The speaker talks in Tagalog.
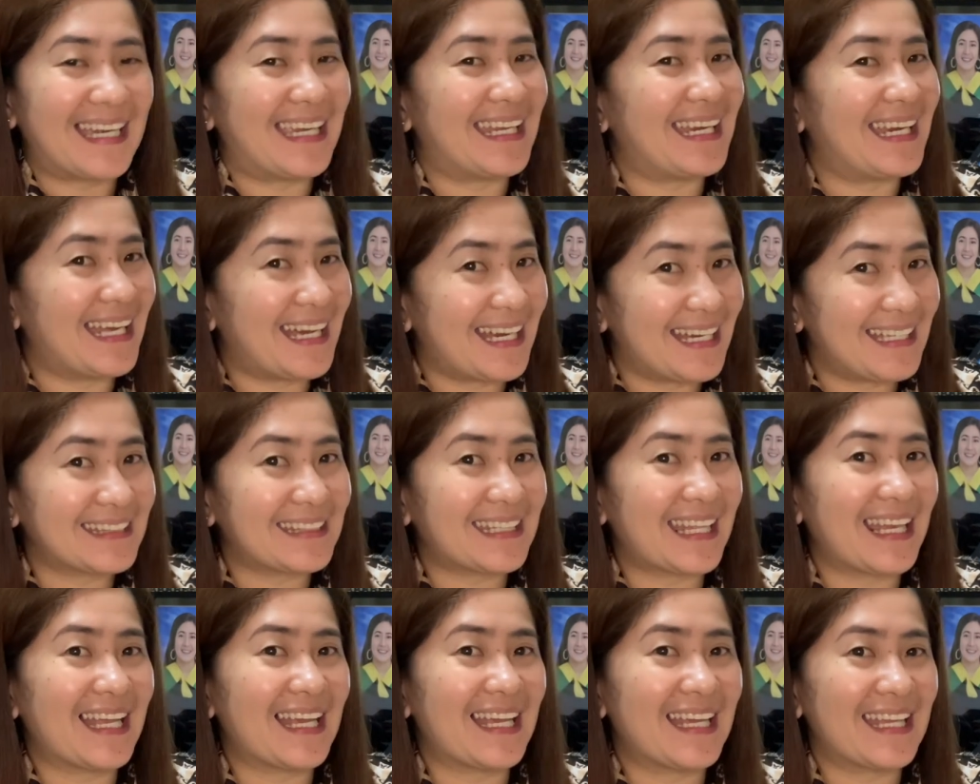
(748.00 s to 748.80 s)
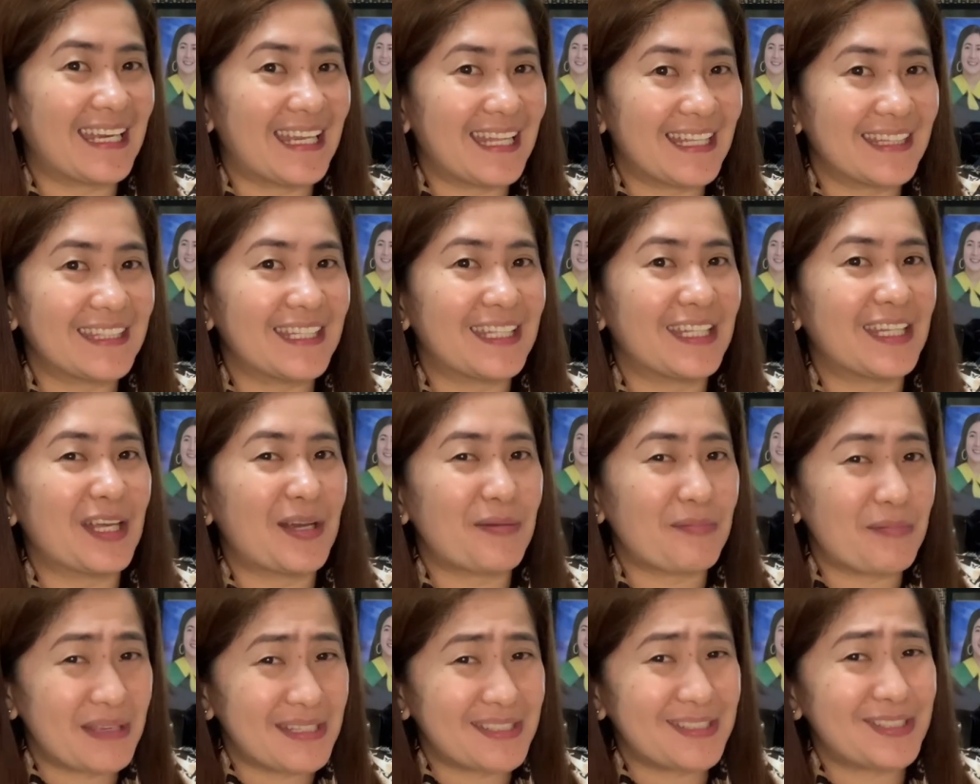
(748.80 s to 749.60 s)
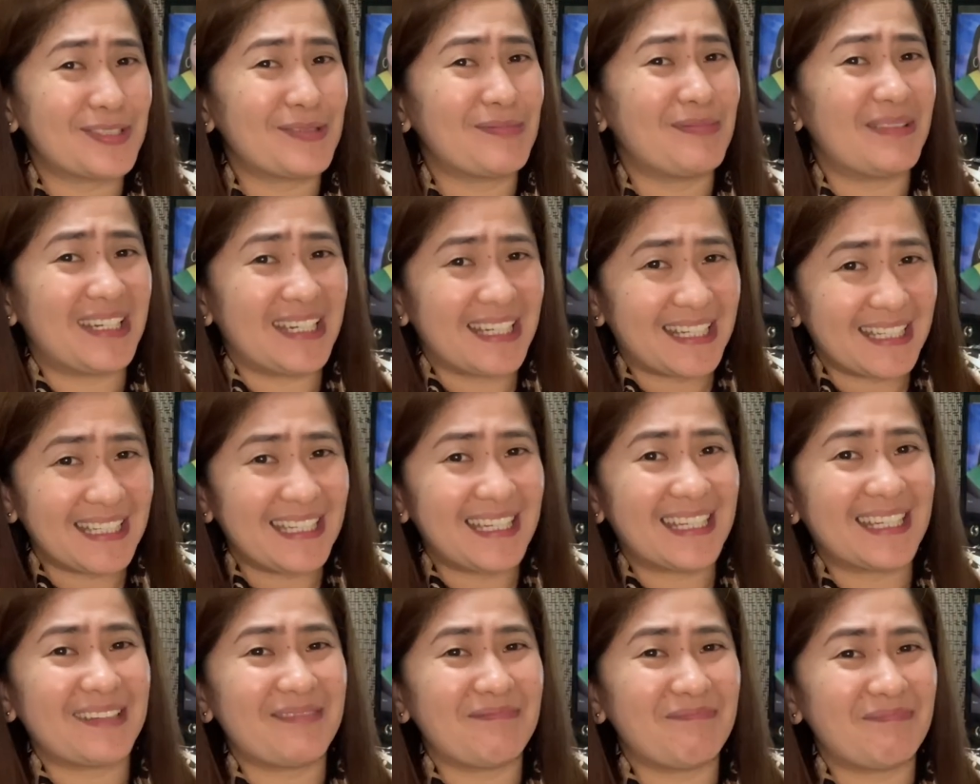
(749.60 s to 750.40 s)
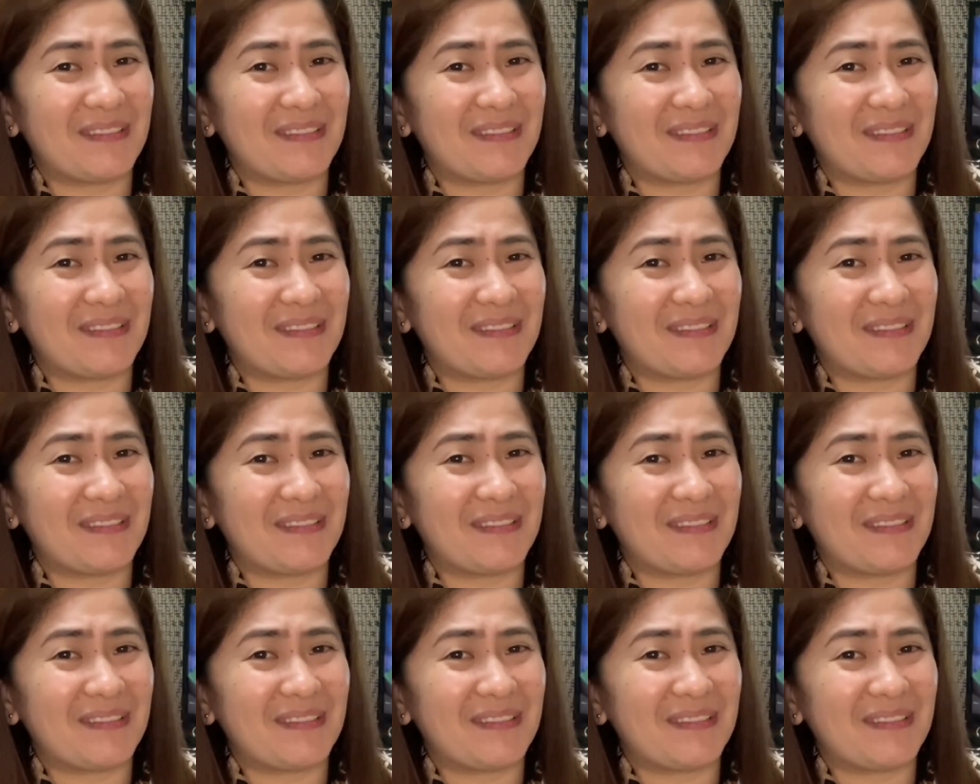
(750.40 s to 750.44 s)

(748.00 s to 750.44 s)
kailangan talaga natin na medyo malaki-laking